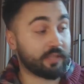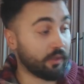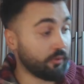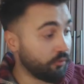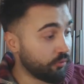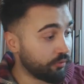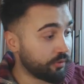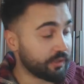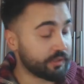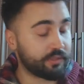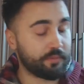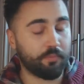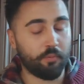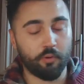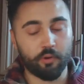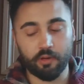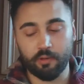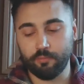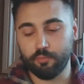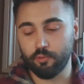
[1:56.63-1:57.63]
Salonda
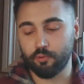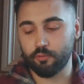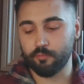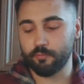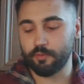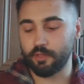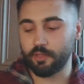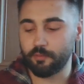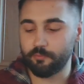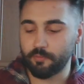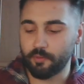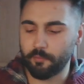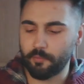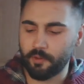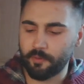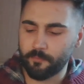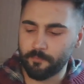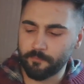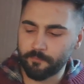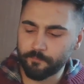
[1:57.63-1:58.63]
spor yapıyorum dediğim
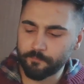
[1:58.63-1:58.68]
gibi.